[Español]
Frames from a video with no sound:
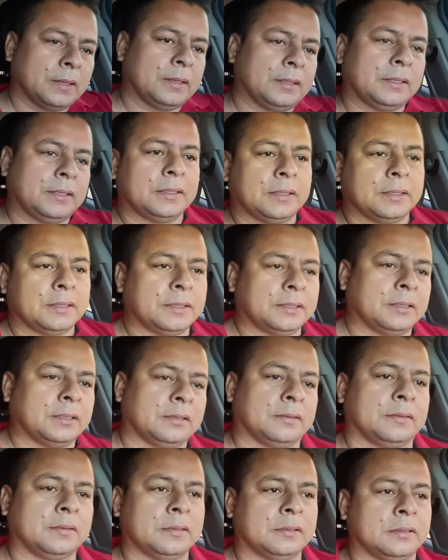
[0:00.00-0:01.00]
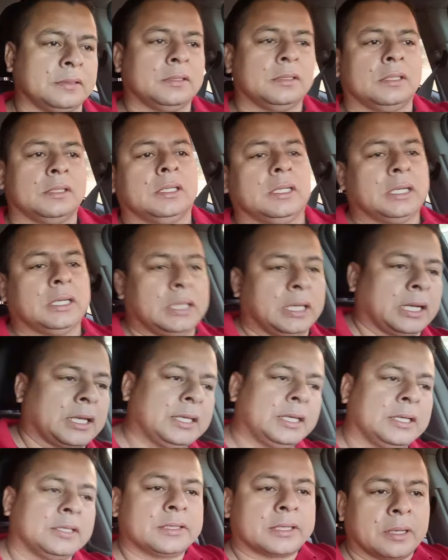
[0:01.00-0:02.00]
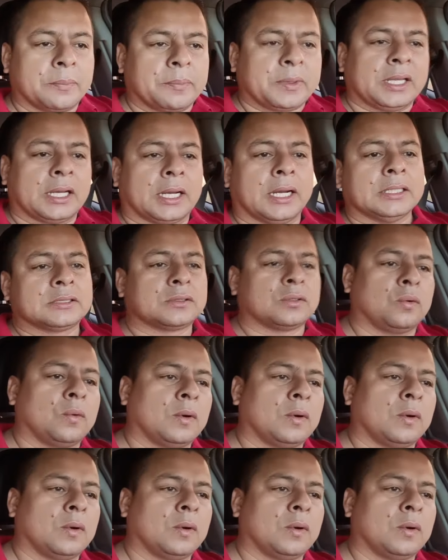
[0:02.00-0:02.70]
Eh, Aquí en Chicapa de Castro,